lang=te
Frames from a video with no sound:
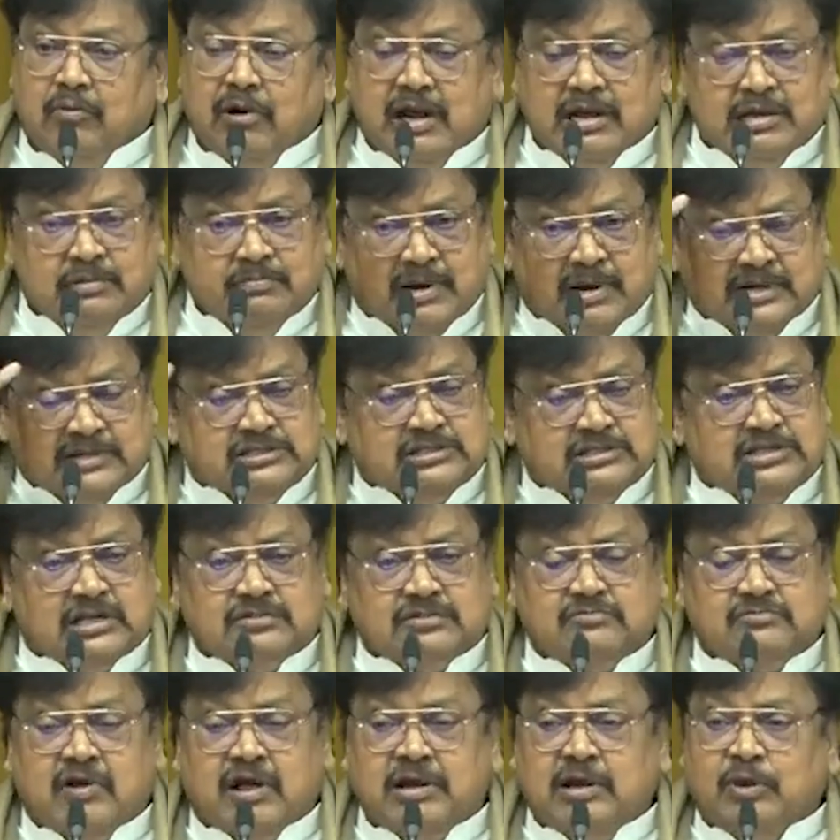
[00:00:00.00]
వారి
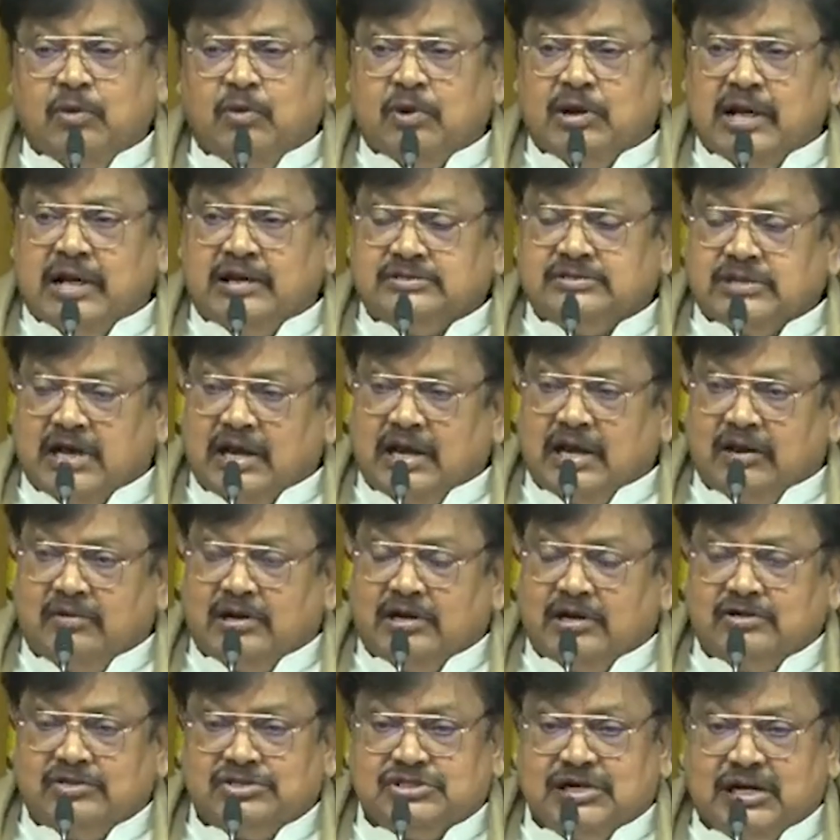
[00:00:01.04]
మనస్తత్వాలను కూడా చాలా
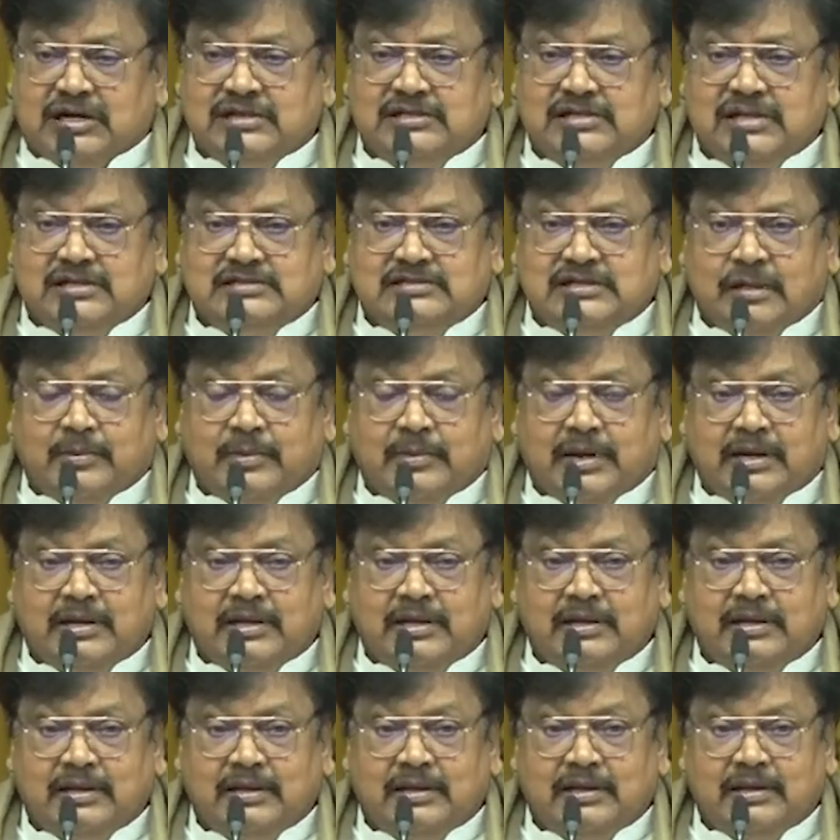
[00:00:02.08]
వరకు స్టడీ చేశాం
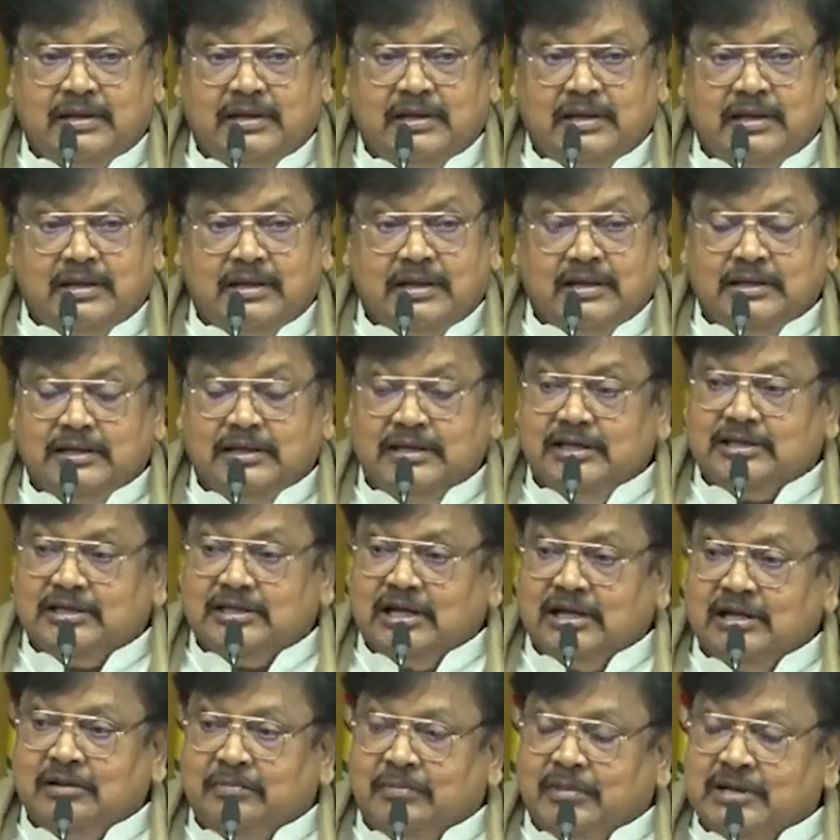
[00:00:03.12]
కానీ
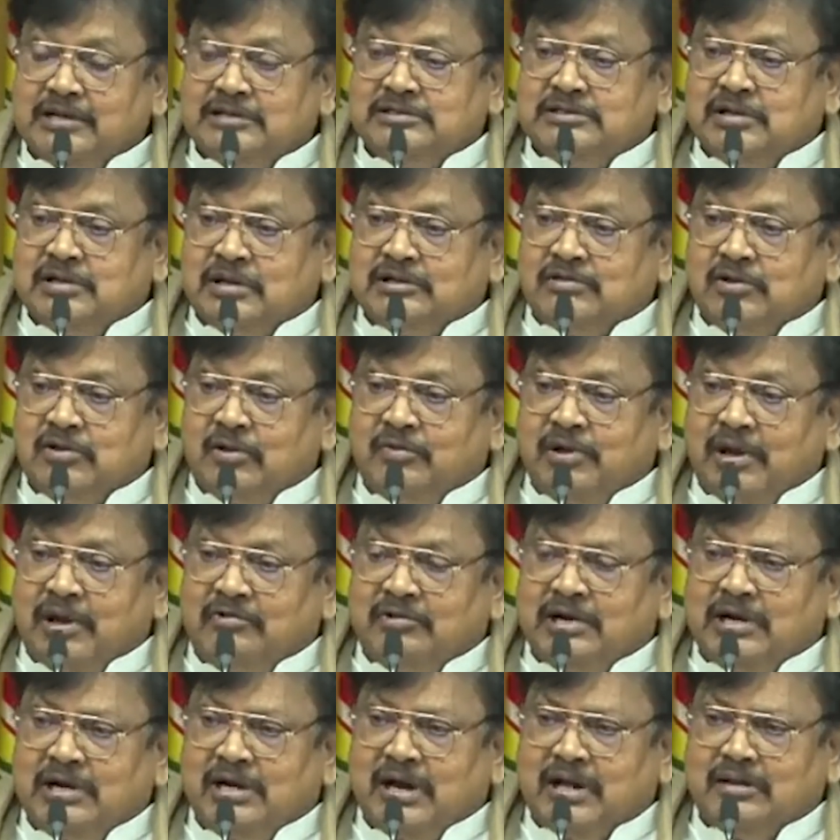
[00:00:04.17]
ఇతని మనస్తత్వం
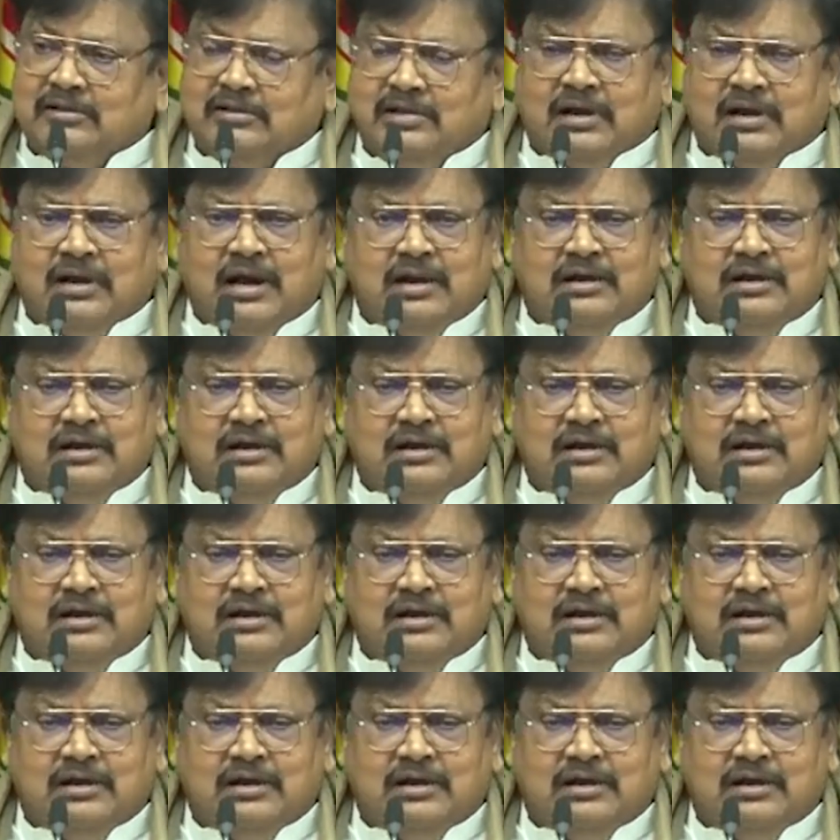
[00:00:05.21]
ఎవరికి అర్థం